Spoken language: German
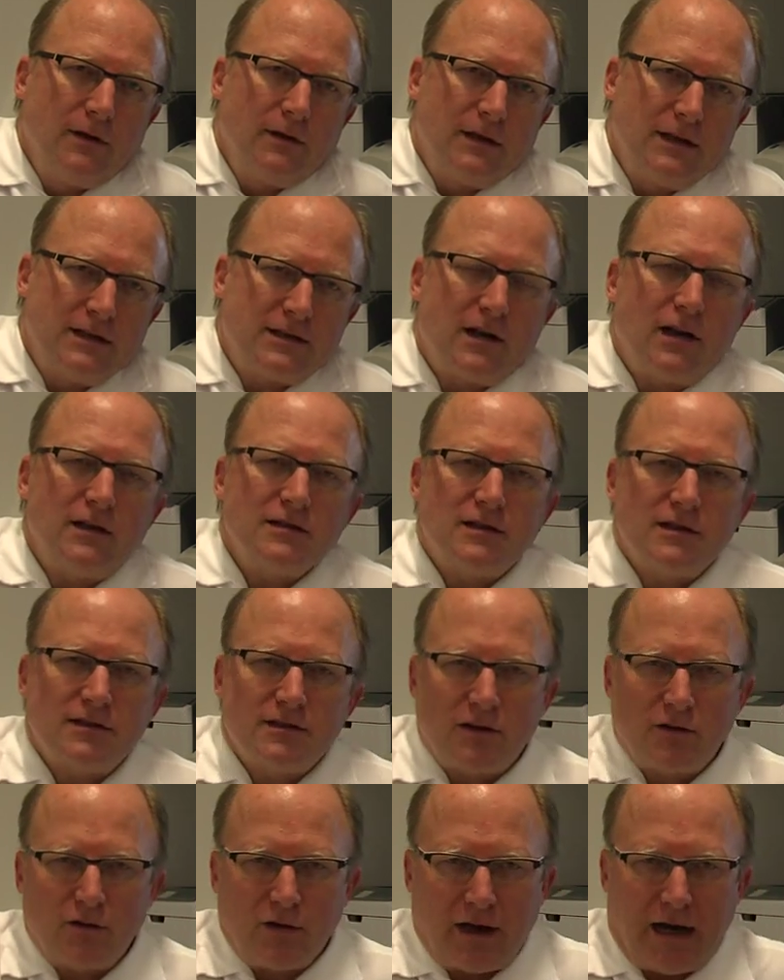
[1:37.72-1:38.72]
Das Ganze ist
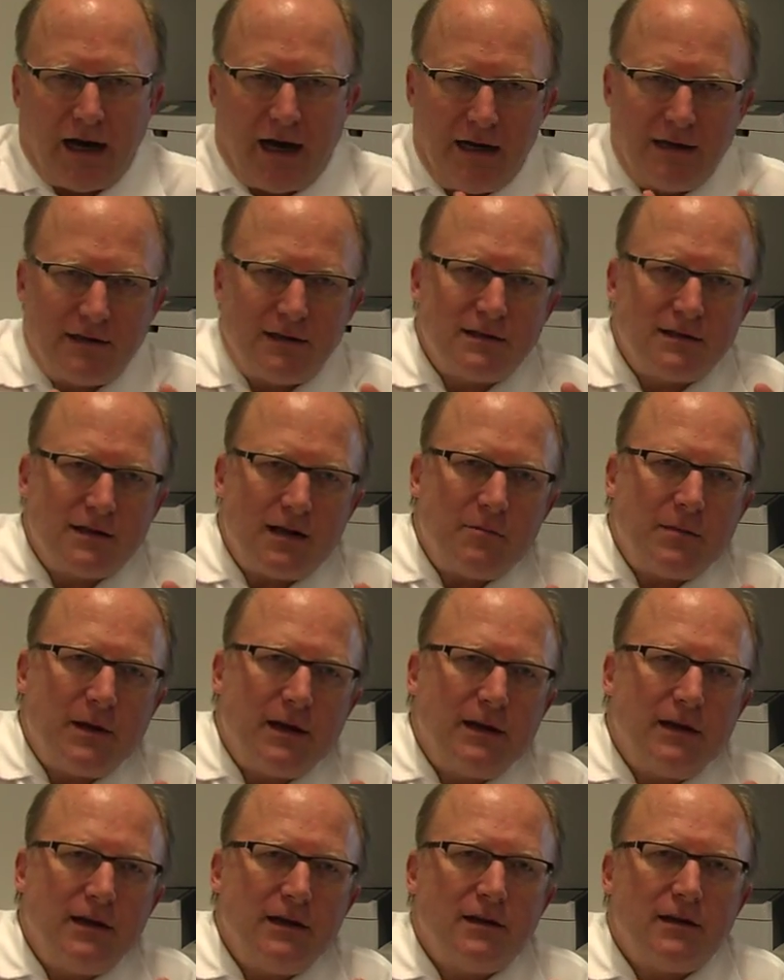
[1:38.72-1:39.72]
dann auch
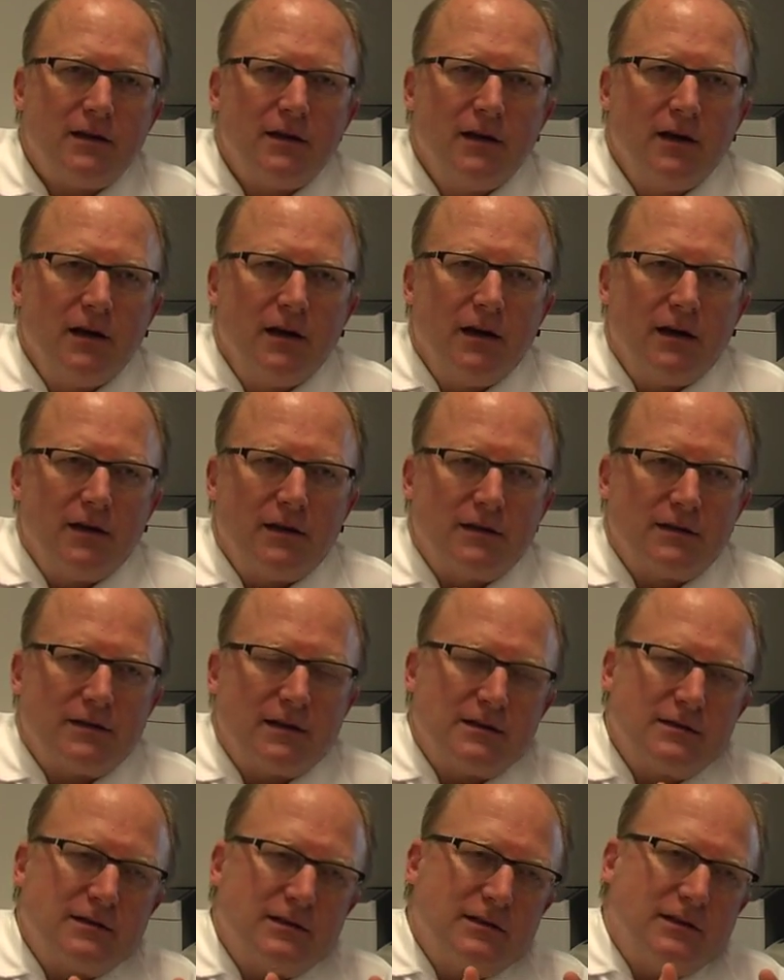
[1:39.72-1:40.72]
altersabhängig. Das heißt,